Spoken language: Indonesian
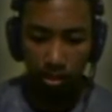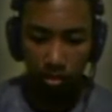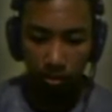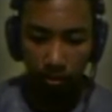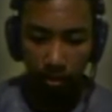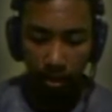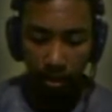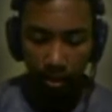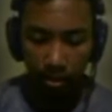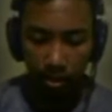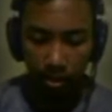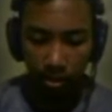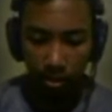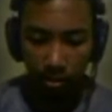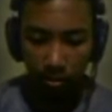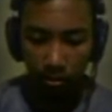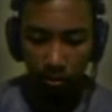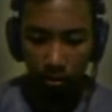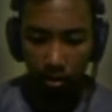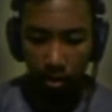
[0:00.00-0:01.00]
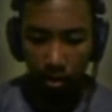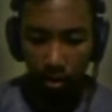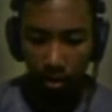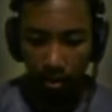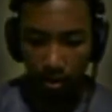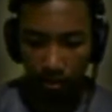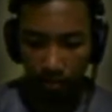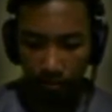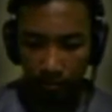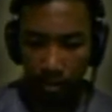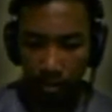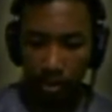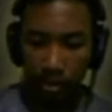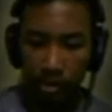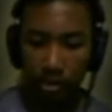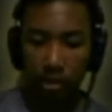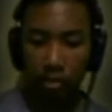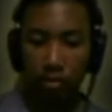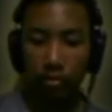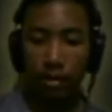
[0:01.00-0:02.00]
Coba lihat. Oh, dan
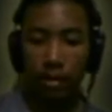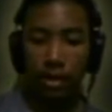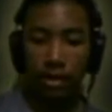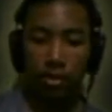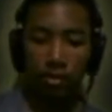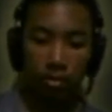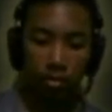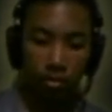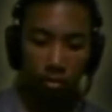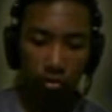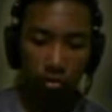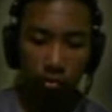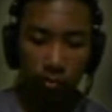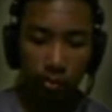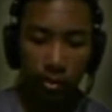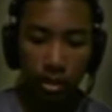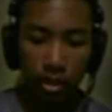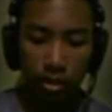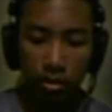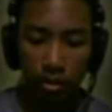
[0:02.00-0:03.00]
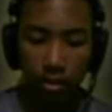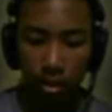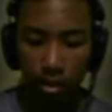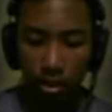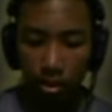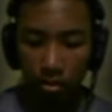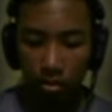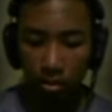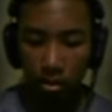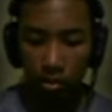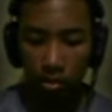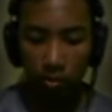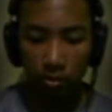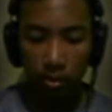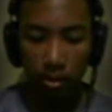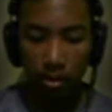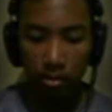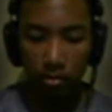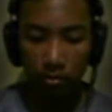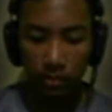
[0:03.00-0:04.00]
saru banget tuh tuh rumput atau enggak itu saru
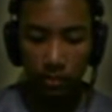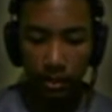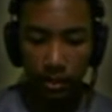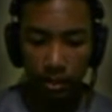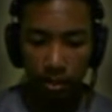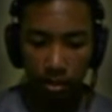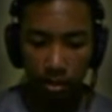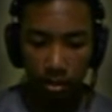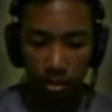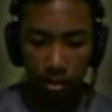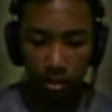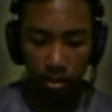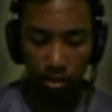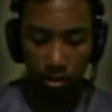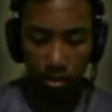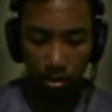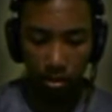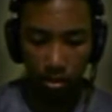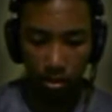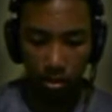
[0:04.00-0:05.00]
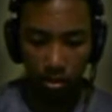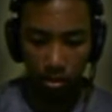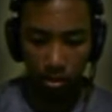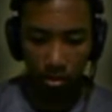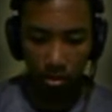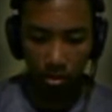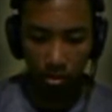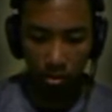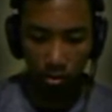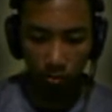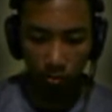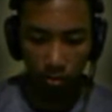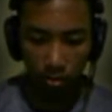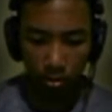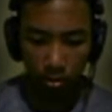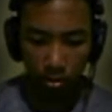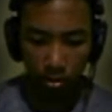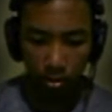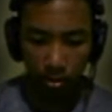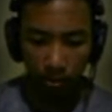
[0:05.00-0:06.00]
banget sumpah
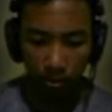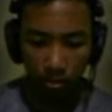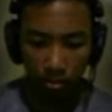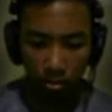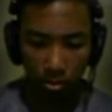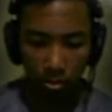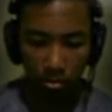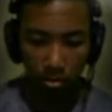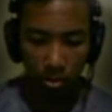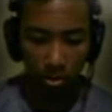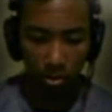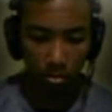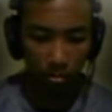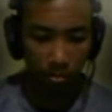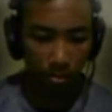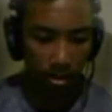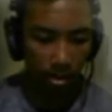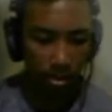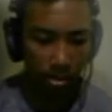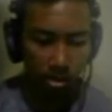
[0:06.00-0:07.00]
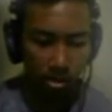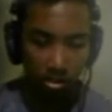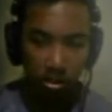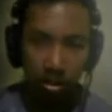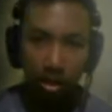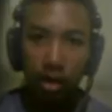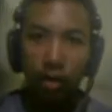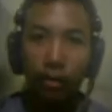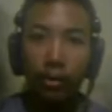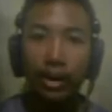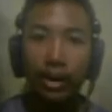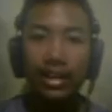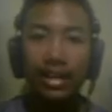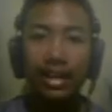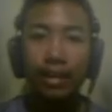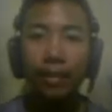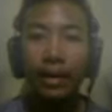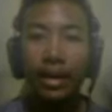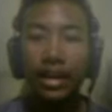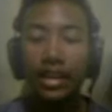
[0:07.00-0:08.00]
rumput sama duri itu saru banget saya soal warna
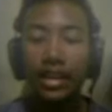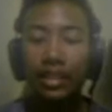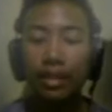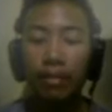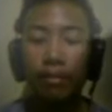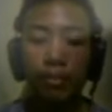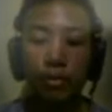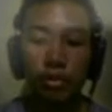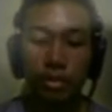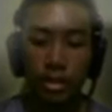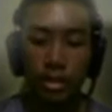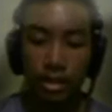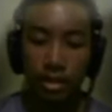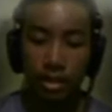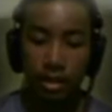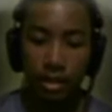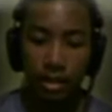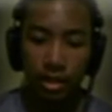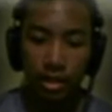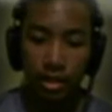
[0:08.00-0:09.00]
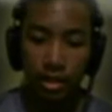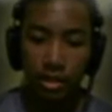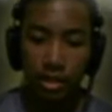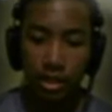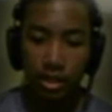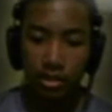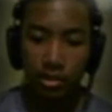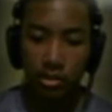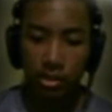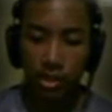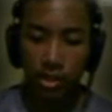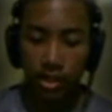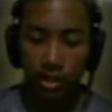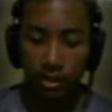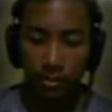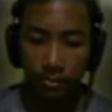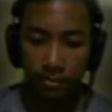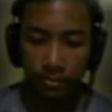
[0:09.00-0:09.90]
apa hitam putih jadi susah